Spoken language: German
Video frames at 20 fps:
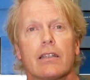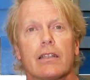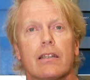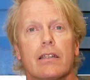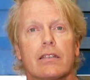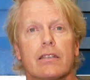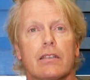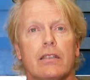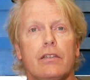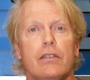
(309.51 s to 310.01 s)

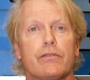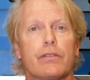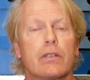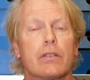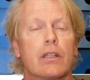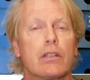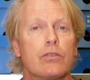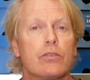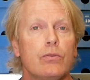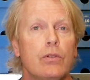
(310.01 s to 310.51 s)
dass die von
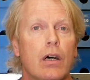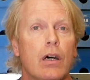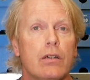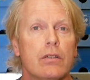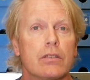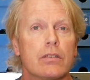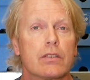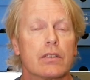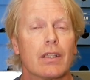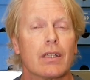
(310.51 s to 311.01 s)
Natur
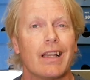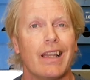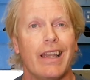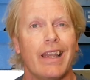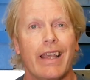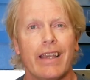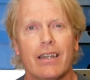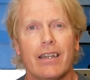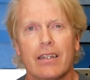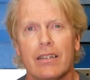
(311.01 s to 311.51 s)
aus
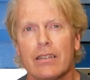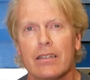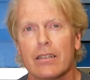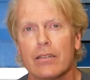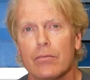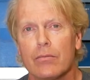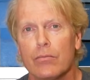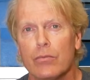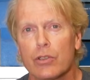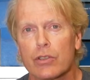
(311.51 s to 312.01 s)
längere
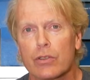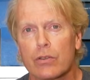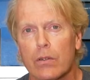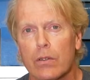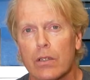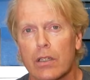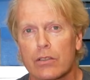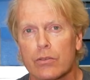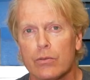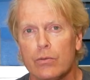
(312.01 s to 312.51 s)

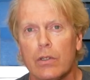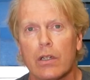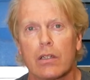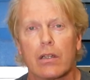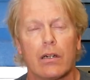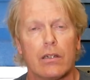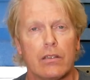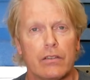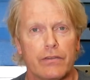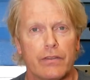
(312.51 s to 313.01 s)

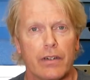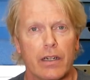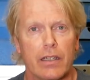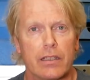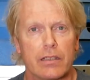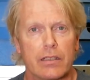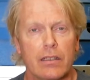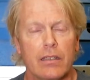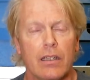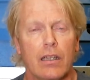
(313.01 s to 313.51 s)
Muskulaturen
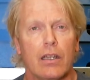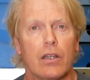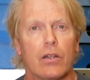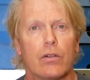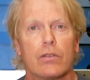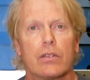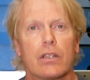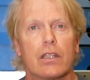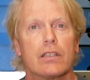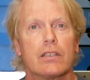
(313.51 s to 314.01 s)
aufweisen
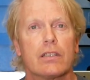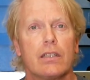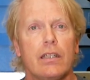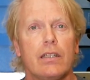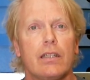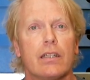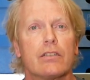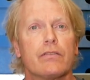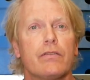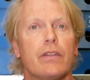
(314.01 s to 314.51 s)
und dass
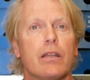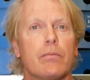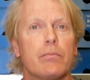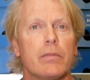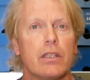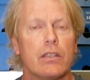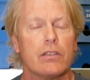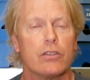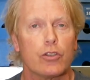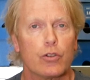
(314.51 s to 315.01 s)
die deswegen
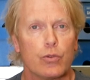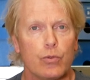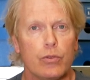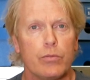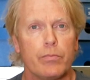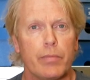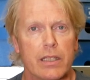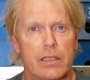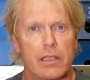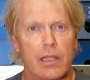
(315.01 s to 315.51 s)
mit diesen
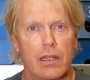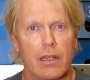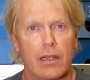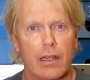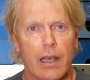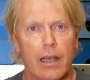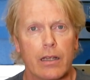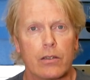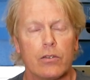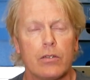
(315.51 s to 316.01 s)
Schuhen besser
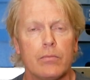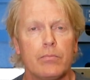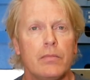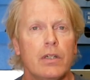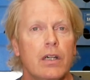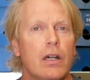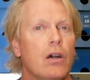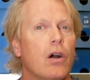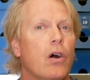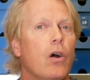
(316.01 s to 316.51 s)
klarkommen,